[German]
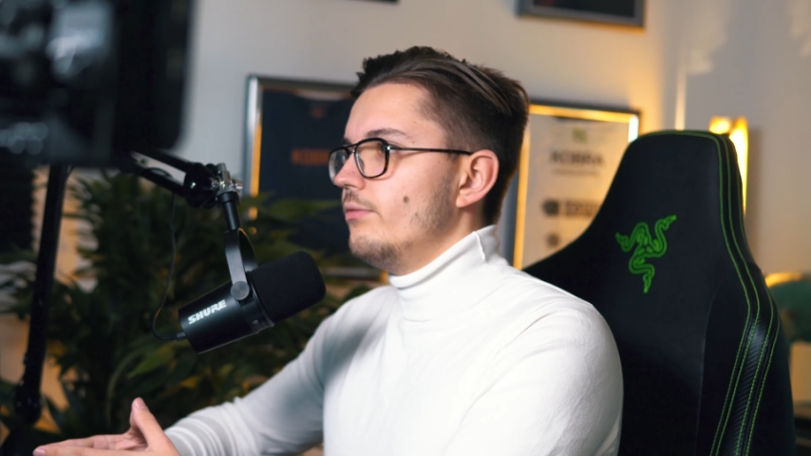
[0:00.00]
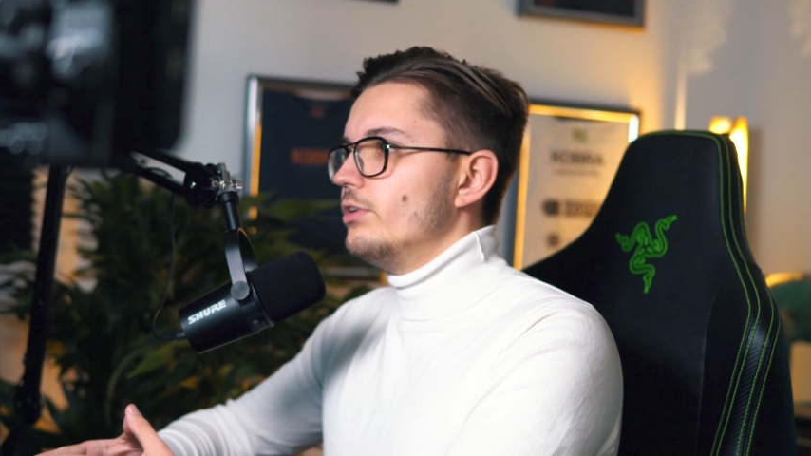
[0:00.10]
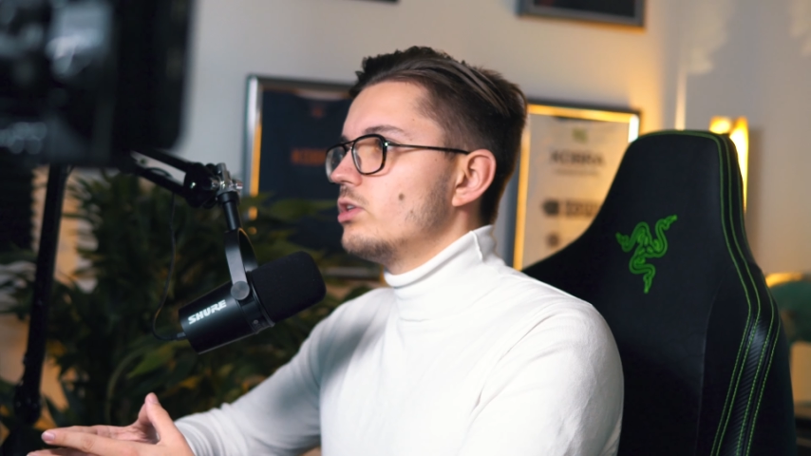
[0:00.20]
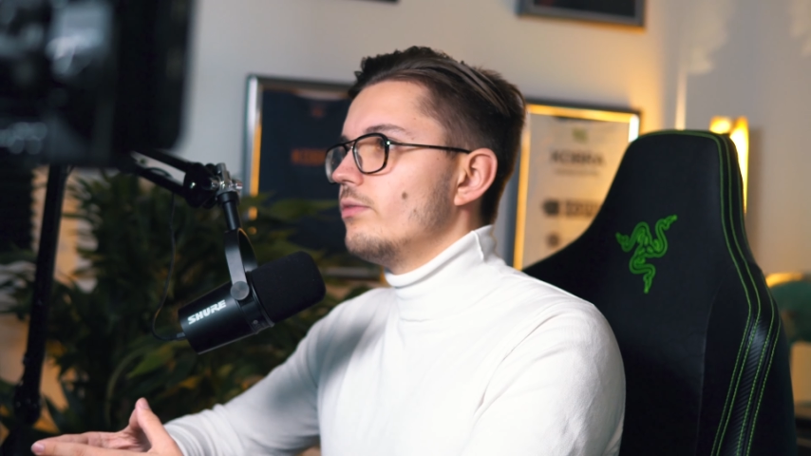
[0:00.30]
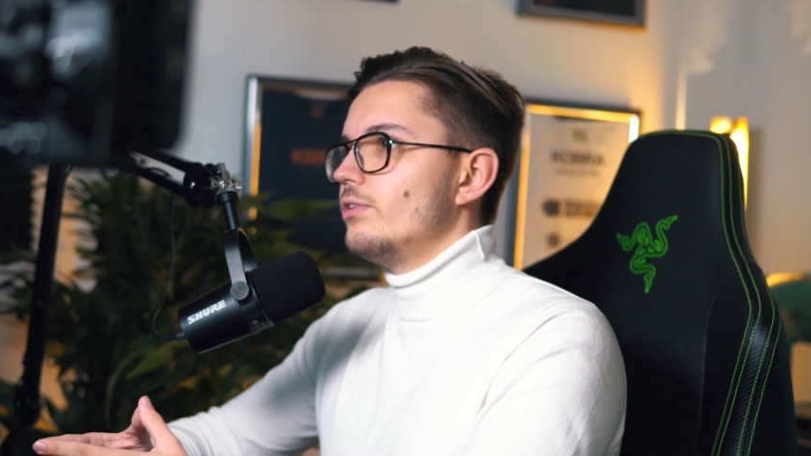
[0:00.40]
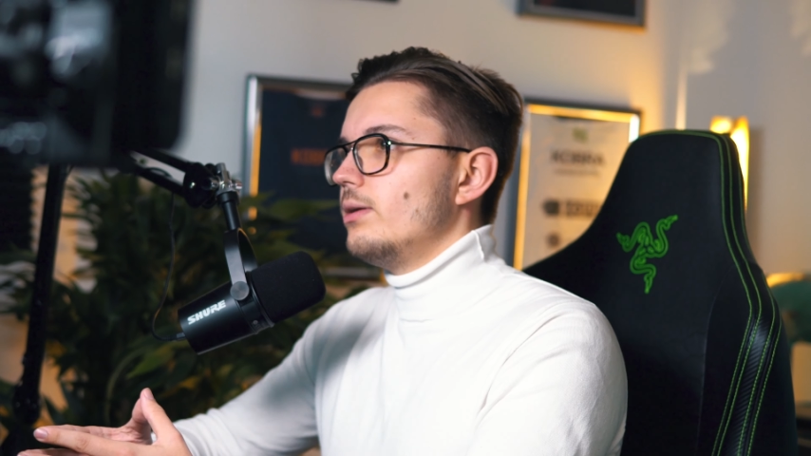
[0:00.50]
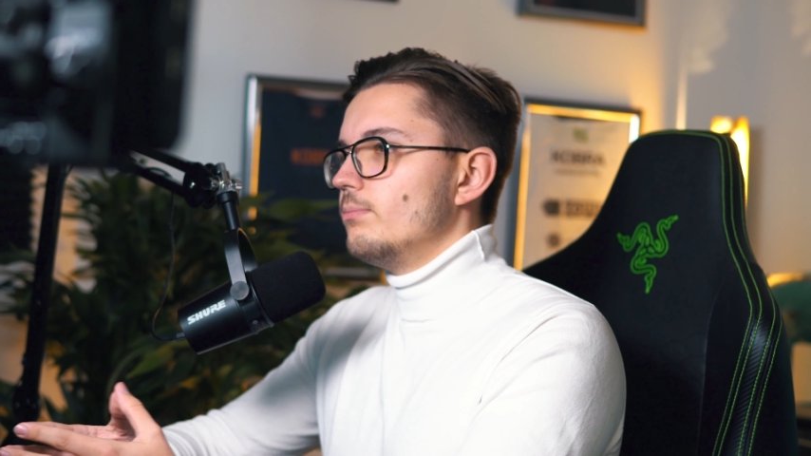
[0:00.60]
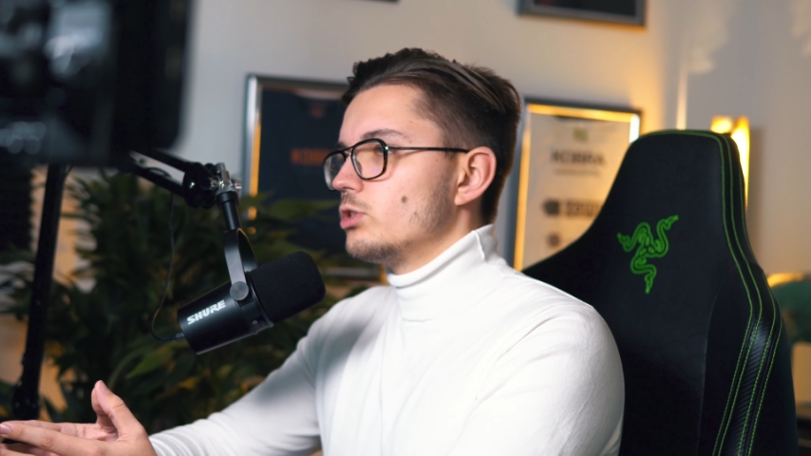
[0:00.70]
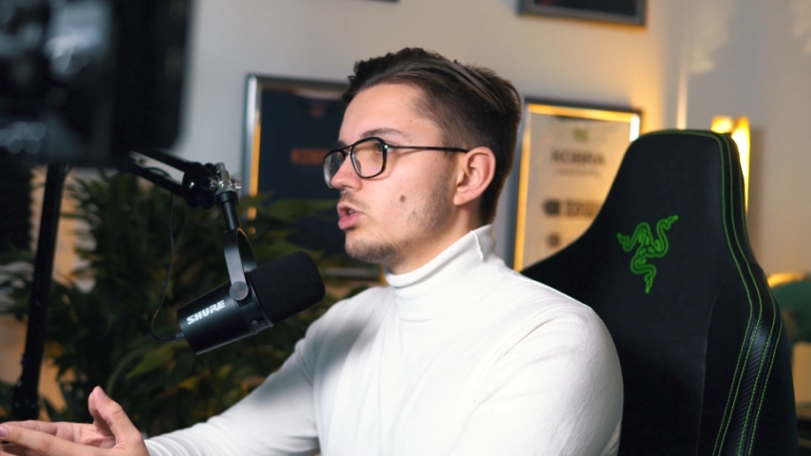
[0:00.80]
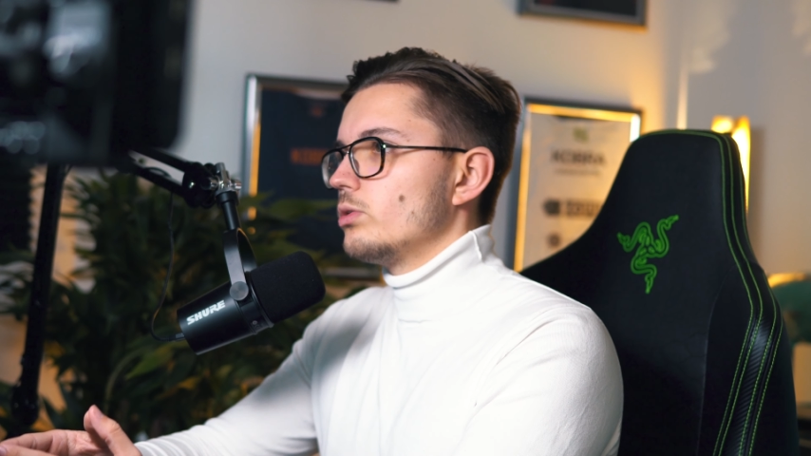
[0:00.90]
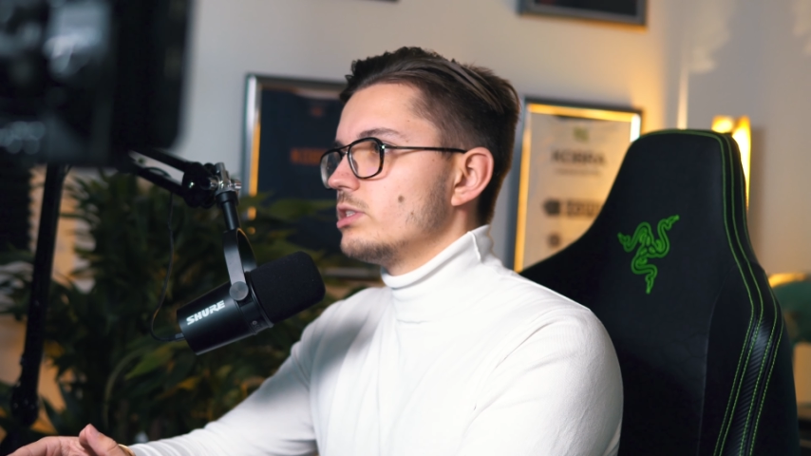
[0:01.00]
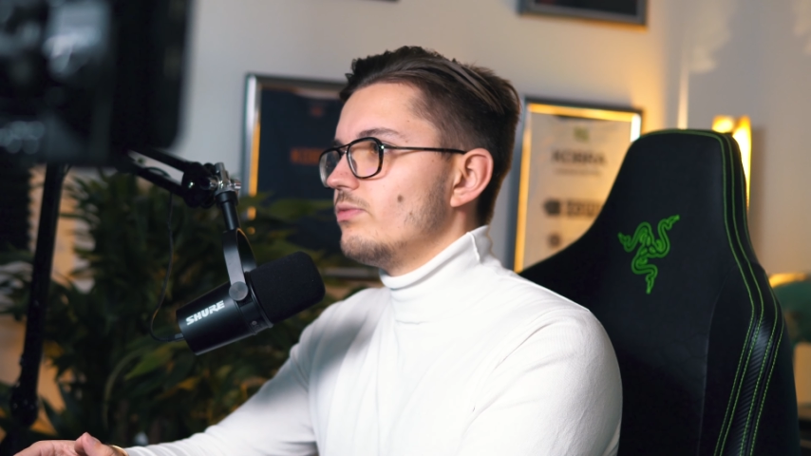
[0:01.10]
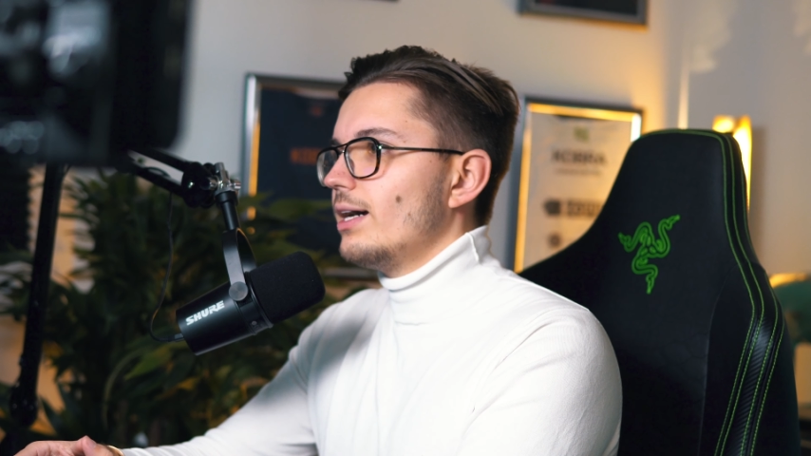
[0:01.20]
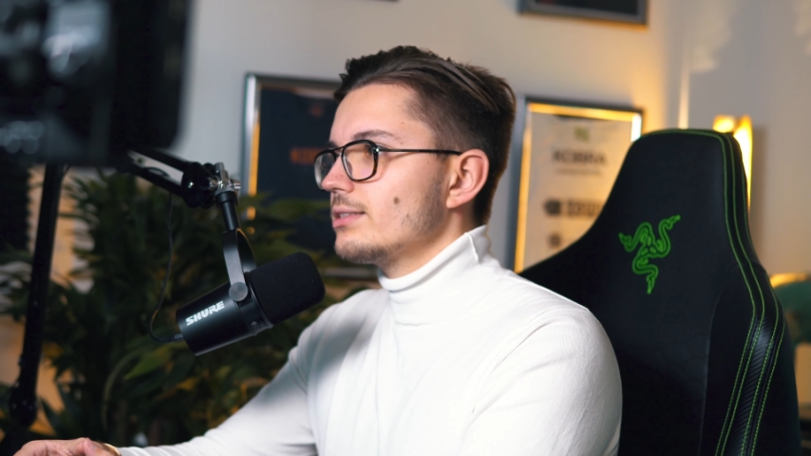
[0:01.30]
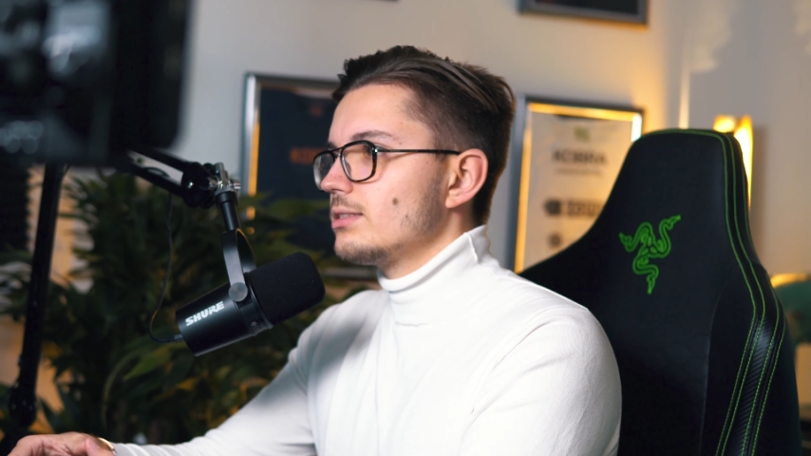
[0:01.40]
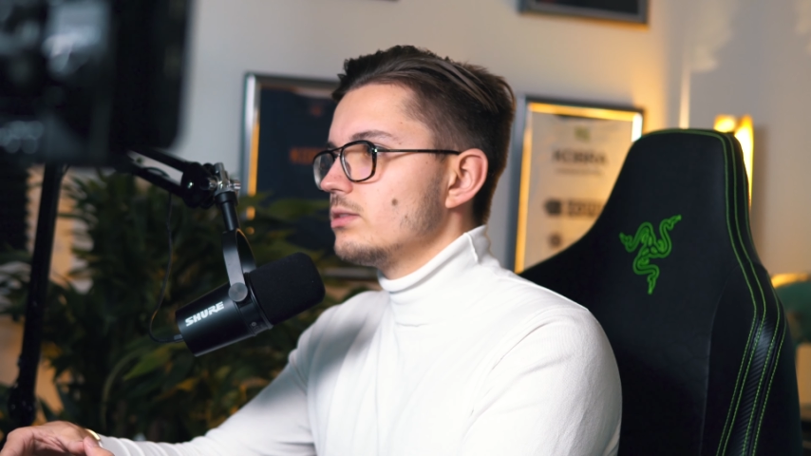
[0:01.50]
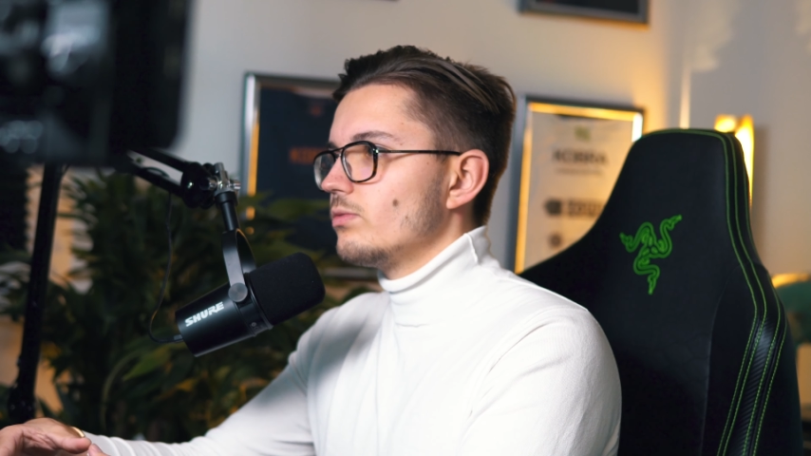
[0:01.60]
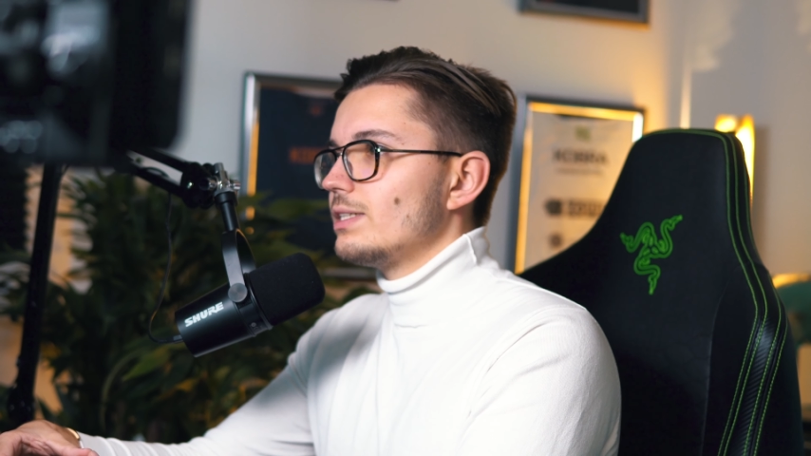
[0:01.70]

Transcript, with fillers: wie können wir eben beschleunigt wachsen